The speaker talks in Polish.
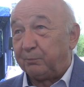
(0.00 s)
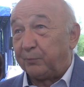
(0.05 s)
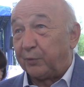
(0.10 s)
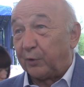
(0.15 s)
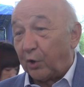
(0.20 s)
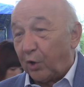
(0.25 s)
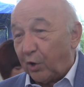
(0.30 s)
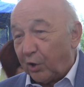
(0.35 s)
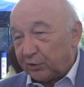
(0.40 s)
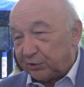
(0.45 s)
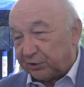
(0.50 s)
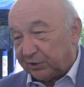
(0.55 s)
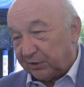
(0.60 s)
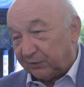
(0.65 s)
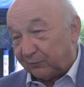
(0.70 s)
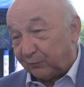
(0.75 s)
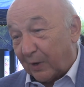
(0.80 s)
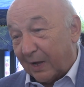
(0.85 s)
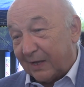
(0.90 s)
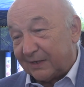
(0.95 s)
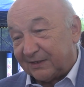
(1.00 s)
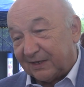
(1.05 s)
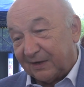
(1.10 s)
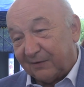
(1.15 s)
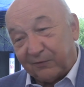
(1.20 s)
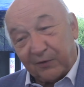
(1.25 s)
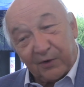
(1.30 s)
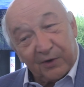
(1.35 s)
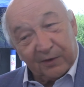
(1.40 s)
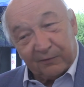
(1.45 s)
e, prosić
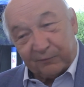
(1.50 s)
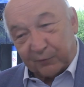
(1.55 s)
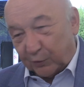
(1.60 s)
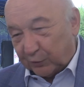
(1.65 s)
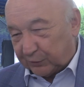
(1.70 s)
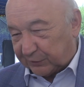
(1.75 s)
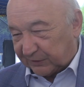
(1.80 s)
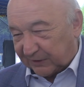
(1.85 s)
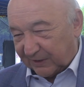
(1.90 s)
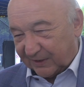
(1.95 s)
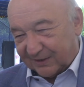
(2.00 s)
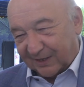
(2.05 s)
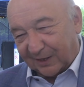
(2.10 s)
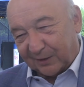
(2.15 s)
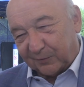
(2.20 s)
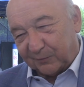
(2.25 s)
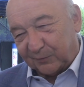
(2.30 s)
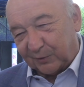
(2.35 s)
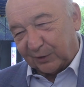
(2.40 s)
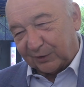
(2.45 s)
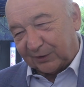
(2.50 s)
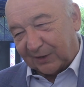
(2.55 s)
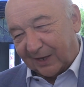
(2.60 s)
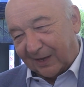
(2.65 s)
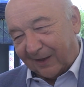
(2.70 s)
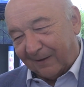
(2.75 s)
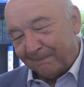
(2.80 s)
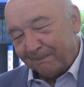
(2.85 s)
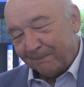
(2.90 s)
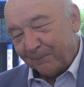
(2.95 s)
władze wojewódzkie, zarówno
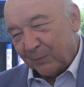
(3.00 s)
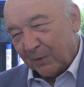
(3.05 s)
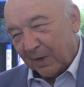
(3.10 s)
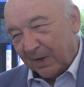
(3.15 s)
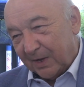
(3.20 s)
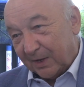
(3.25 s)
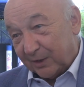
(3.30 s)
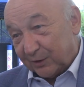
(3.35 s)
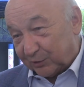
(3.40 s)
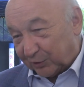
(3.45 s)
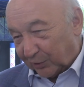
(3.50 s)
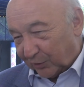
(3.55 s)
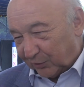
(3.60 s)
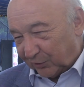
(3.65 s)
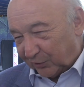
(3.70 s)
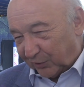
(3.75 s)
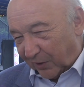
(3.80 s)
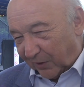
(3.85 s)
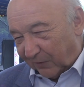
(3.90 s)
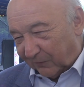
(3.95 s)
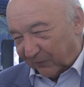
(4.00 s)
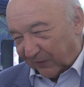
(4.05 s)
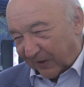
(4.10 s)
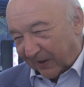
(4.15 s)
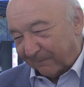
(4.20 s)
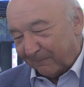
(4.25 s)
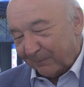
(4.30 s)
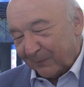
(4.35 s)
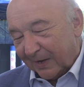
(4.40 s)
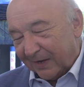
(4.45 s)
te
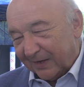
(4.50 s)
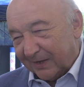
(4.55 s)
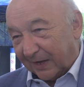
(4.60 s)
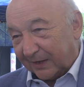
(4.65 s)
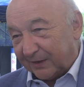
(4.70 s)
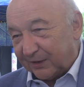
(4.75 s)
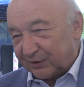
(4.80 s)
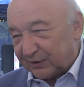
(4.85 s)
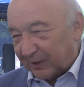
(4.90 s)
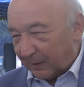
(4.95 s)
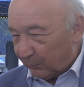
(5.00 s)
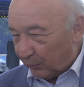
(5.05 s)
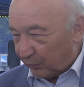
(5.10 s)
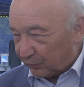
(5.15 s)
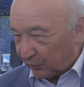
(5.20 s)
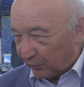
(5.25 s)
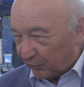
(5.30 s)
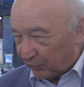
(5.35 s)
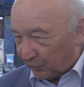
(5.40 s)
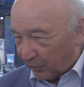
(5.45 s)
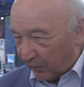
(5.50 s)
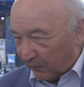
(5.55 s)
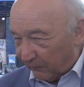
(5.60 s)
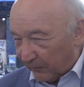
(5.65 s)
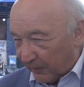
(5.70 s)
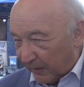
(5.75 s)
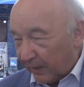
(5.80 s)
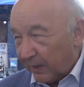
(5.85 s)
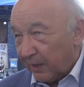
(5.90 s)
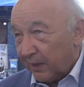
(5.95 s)
rządowe, jak i
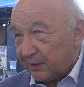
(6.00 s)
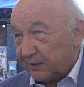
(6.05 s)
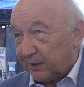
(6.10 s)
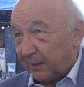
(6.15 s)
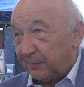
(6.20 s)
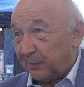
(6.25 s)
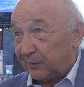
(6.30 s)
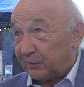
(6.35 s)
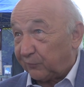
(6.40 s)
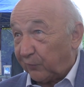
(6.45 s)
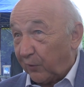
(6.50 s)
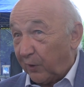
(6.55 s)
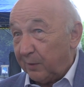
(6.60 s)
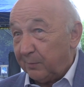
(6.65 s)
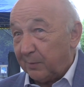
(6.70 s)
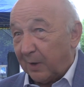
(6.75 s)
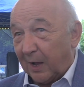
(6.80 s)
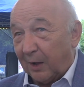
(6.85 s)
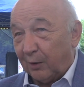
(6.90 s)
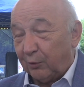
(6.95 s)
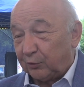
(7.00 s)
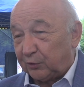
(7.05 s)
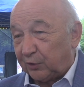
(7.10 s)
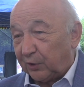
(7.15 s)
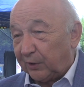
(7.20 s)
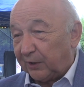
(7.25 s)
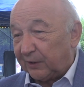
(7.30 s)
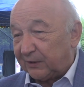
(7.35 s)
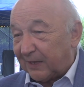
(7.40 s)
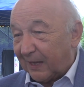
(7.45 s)
samorządowe, żeby swoim
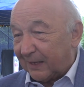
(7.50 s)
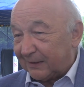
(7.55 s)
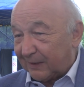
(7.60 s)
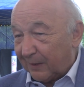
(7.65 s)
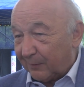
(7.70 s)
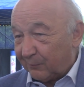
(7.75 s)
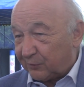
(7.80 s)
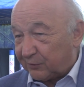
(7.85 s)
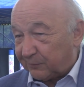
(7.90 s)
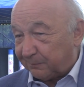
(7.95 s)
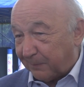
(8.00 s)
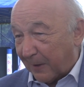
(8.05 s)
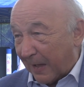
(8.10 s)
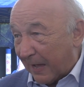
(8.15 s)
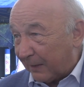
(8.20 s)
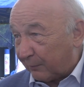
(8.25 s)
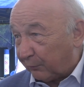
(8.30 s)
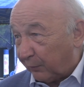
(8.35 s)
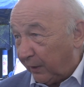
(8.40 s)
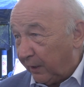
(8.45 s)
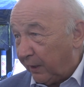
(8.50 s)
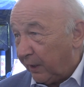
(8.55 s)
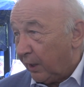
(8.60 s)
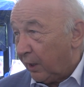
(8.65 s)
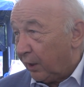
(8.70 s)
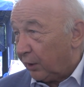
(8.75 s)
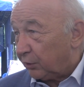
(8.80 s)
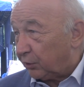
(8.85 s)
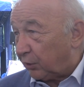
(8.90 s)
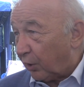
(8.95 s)
autorytetem wsparły
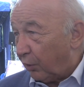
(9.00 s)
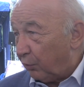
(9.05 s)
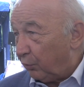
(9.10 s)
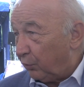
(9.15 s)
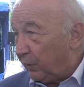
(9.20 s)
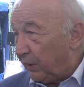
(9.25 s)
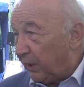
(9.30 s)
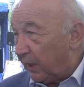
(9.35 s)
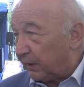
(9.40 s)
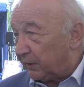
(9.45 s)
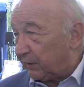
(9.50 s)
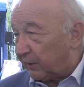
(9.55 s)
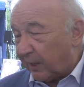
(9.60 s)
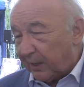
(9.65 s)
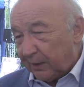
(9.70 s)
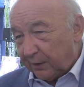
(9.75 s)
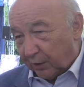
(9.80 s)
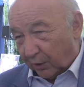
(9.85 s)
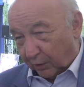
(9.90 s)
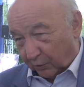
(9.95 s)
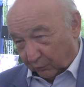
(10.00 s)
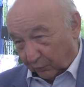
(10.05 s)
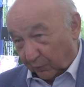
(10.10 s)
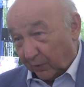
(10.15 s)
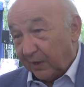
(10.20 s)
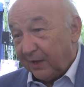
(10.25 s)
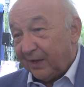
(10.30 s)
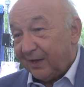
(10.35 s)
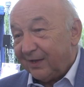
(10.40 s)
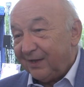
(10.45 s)
tą jedyną,
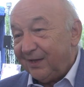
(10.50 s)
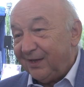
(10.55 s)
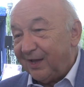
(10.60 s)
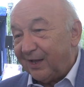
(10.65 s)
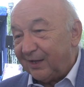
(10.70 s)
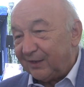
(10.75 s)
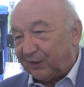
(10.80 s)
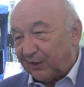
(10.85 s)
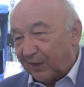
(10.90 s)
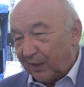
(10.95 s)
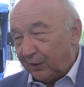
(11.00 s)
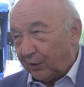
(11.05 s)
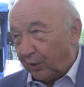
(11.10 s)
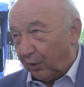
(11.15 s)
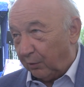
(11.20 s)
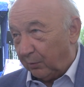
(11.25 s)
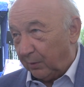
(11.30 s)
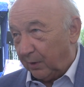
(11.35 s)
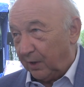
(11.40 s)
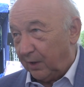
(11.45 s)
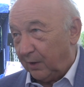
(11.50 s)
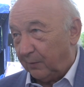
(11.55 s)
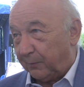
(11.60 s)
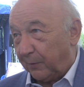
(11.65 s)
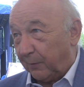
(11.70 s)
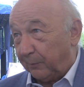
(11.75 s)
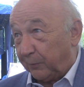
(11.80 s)
jedyną e, po